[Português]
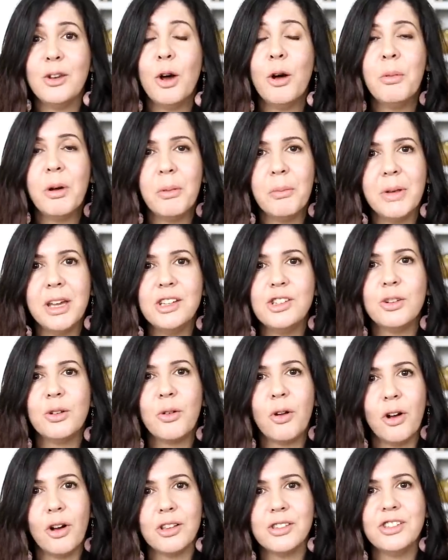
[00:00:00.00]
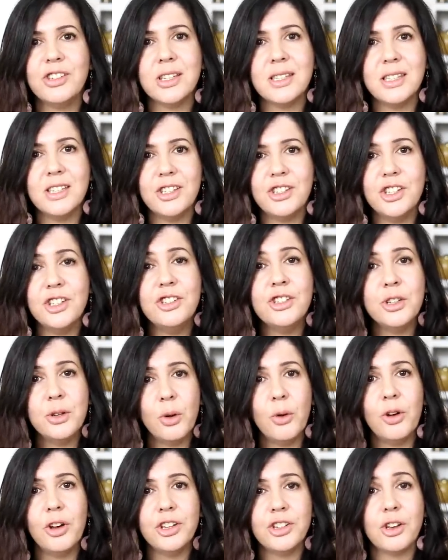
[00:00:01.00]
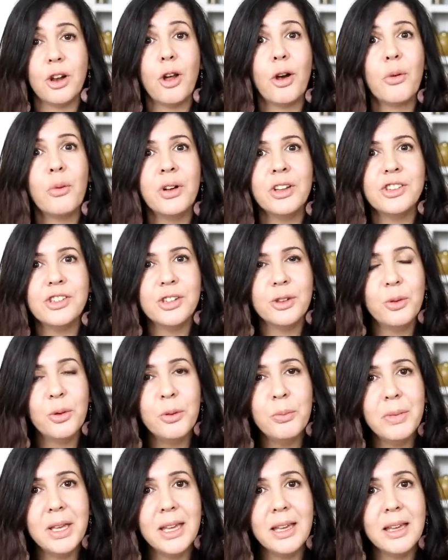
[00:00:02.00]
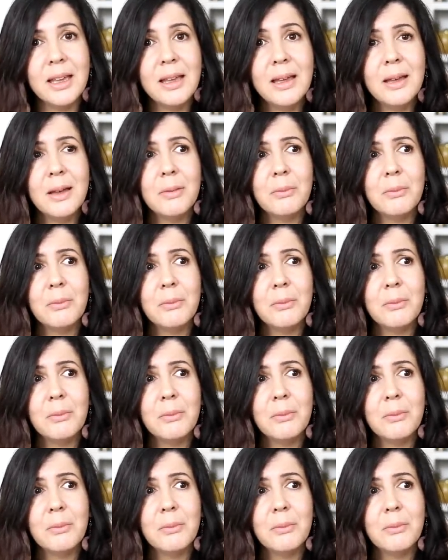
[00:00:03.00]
normalmente eu gosto de assistir de noite, logo antes de dormir.